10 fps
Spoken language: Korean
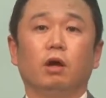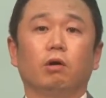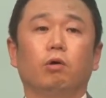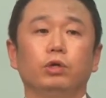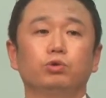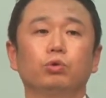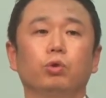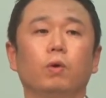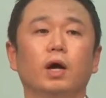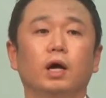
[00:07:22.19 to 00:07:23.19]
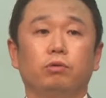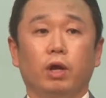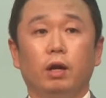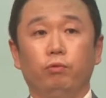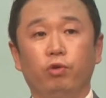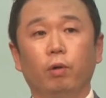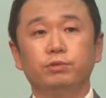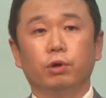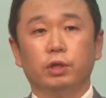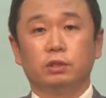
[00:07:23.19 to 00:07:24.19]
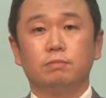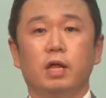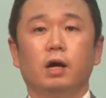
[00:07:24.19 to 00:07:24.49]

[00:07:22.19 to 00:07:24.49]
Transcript: 거의 초토화가 될 위험성이 있습니다.